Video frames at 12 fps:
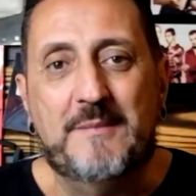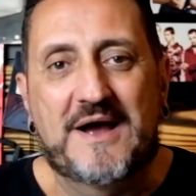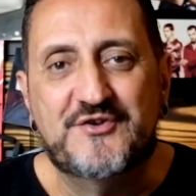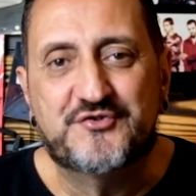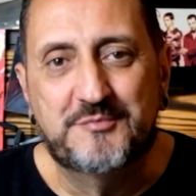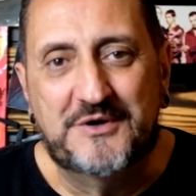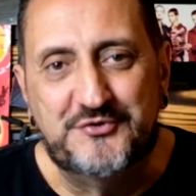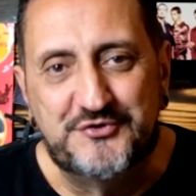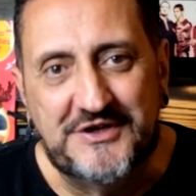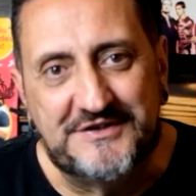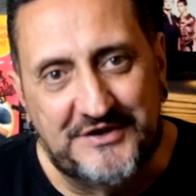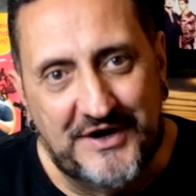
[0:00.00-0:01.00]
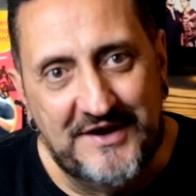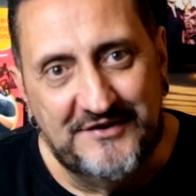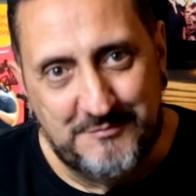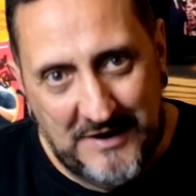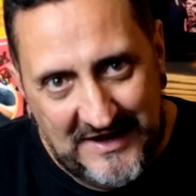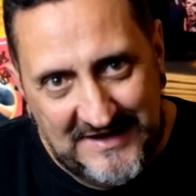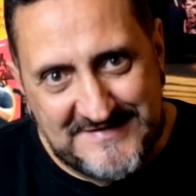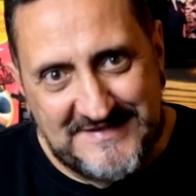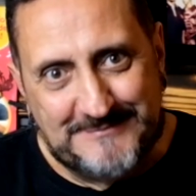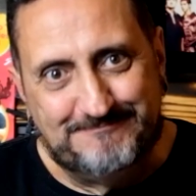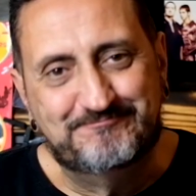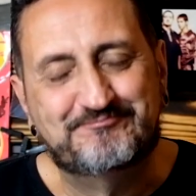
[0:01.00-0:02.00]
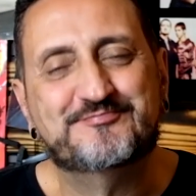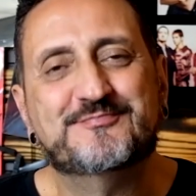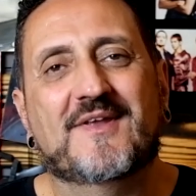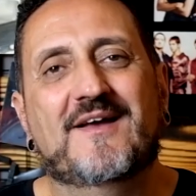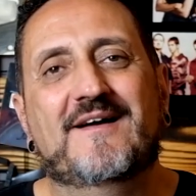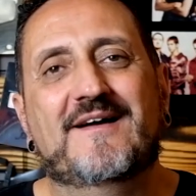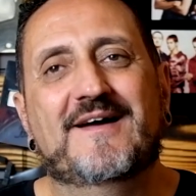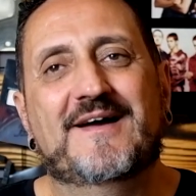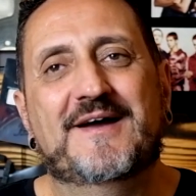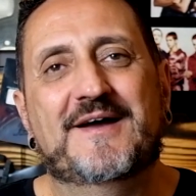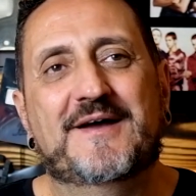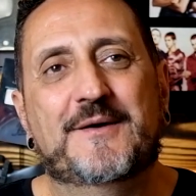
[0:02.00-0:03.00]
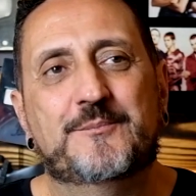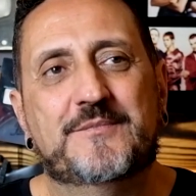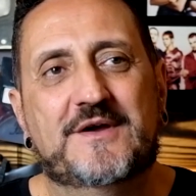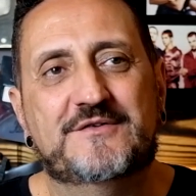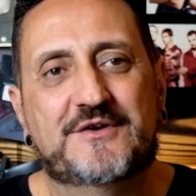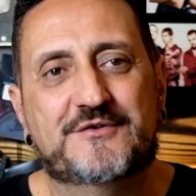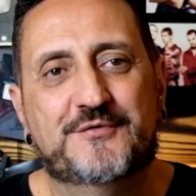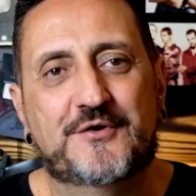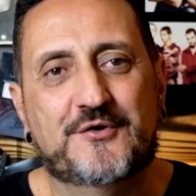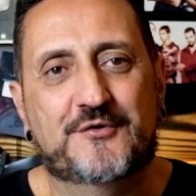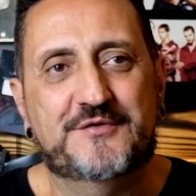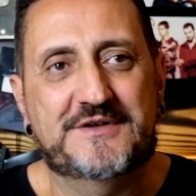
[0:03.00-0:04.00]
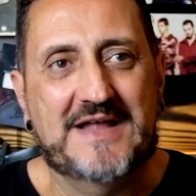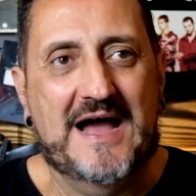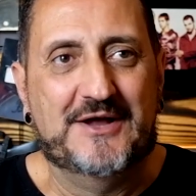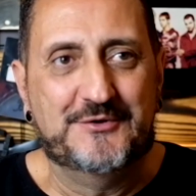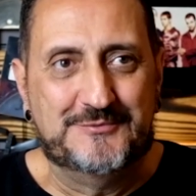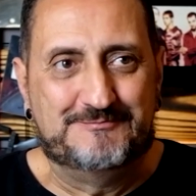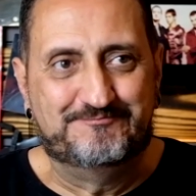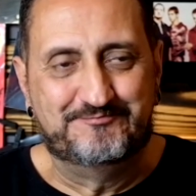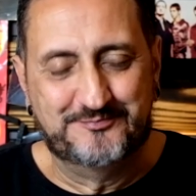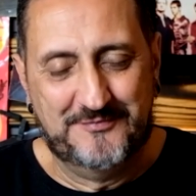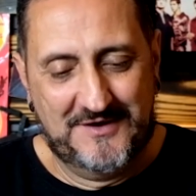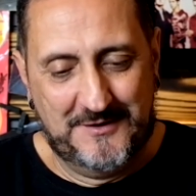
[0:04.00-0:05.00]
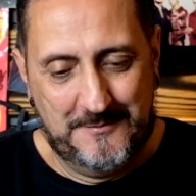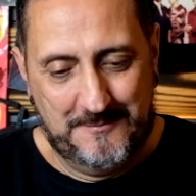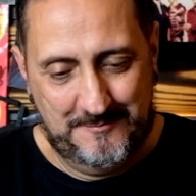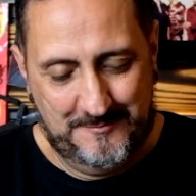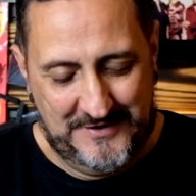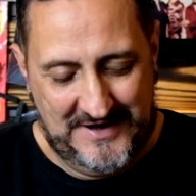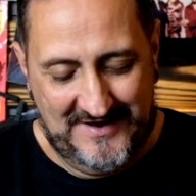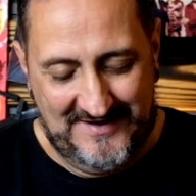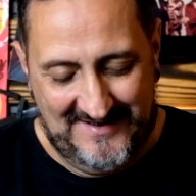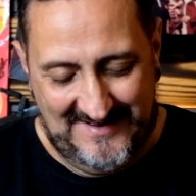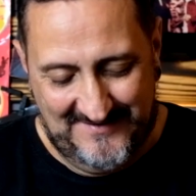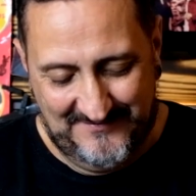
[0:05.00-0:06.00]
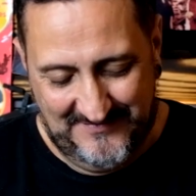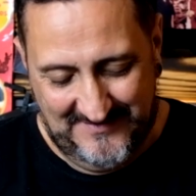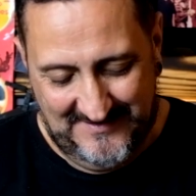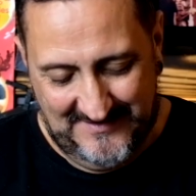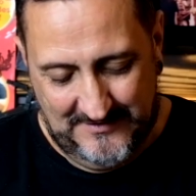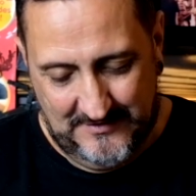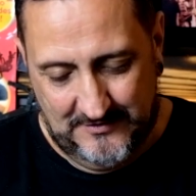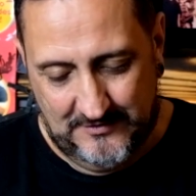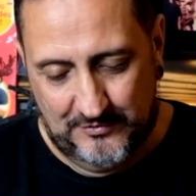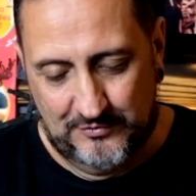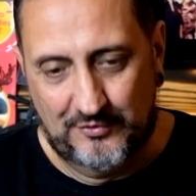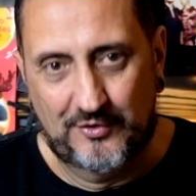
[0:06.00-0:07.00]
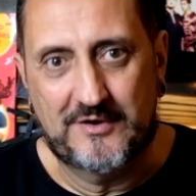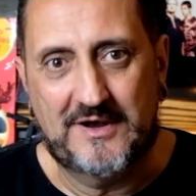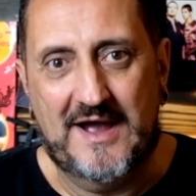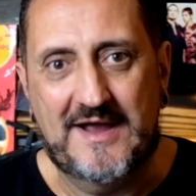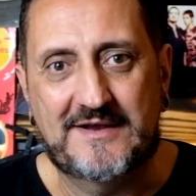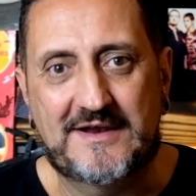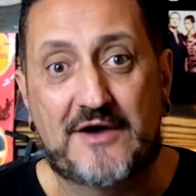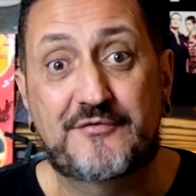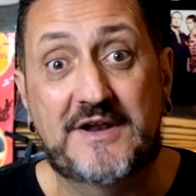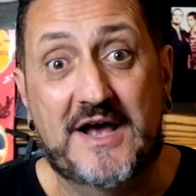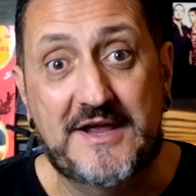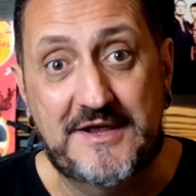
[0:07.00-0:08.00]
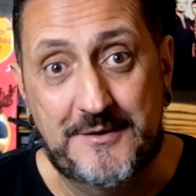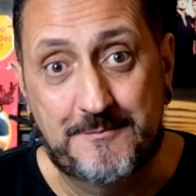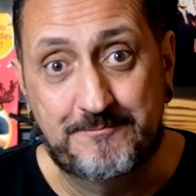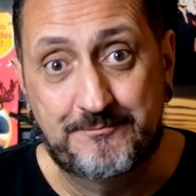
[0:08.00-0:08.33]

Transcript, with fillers: mais uma do G3, beleza? É, a gente foi convidado para tocar em Naviraí,